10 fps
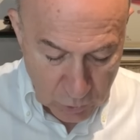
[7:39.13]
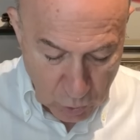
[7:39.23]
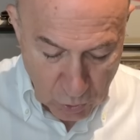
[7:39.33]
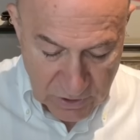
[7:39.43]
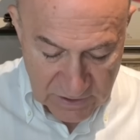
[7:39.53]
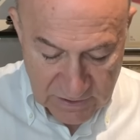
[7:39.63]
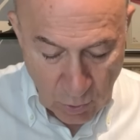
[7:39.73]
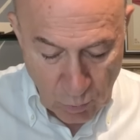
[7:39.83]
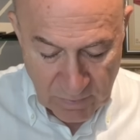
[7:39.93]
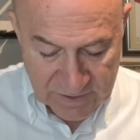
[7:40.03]
çok iyi
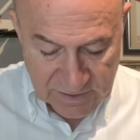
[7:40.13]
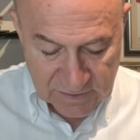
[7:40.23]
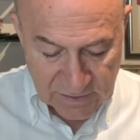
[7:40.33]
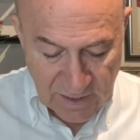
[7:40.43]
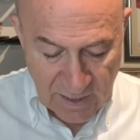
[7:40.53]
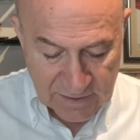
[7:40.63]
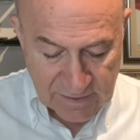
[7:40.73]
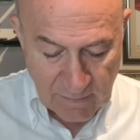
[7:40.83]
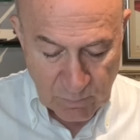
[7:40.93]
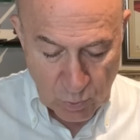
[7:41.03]
savunma sırtına
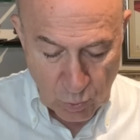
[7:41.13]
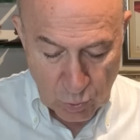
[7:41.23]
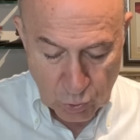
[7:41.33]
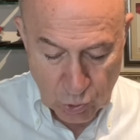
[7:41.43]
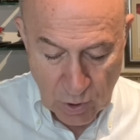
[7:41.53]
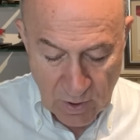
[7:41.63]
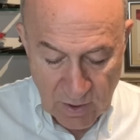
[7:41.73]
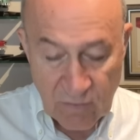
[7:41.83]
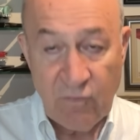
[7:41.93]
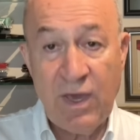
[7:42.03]
atan bir oyuncu
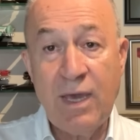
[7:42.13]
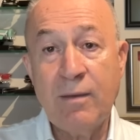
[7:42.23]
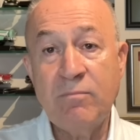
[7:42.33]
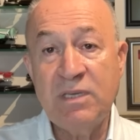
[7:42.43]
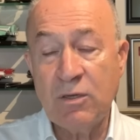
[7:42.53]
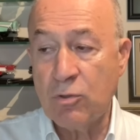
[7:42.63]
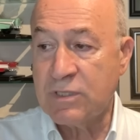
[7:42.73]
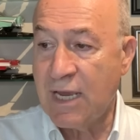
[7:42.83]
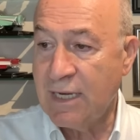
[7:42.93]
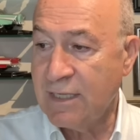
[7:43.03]
ve bir
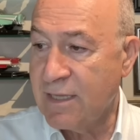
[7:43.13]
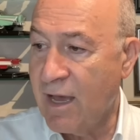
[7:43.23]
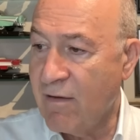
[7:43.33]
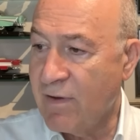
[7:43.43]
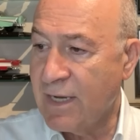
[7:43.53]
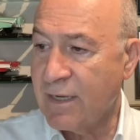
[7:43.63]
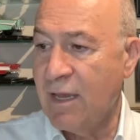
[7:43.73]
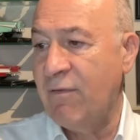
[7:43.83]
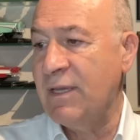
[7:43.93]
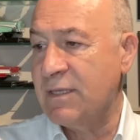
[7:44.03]
özelliği daha var.
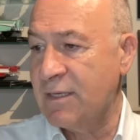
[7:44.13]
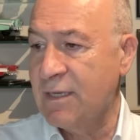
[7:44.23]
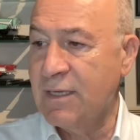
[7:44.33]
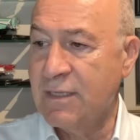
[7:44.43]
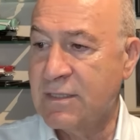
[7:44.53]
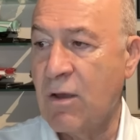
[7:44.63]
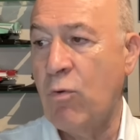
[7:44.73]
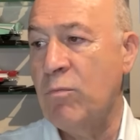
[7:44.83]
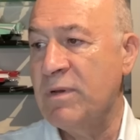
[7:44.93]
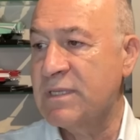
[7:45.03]
Evet, e,
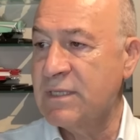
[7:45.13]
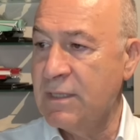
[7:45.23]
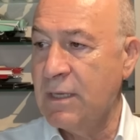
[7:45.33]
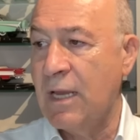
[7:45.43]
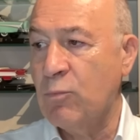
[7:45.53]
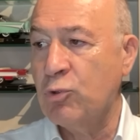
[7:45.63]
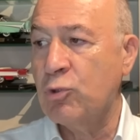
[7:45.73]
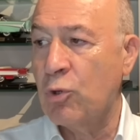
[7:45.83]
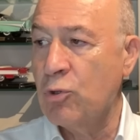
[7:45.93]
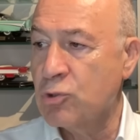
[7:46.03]
savunması yani bu
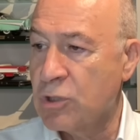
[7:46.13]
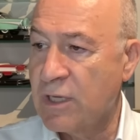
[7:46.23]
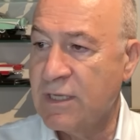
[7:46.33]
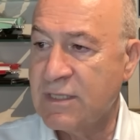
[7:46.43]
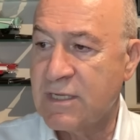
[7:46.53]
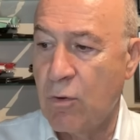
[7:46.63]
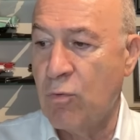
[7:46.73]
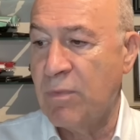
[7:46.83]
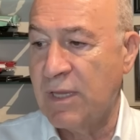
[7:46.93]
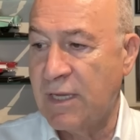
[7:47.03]
tür oyuncuların
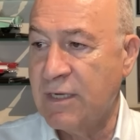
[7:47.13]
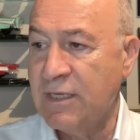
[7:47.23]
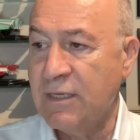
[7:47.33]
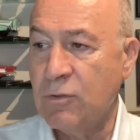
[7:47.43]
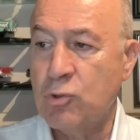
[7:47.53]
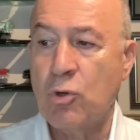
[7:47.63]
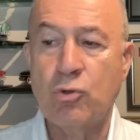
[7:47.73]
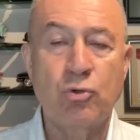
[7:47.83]
savunmalarını çok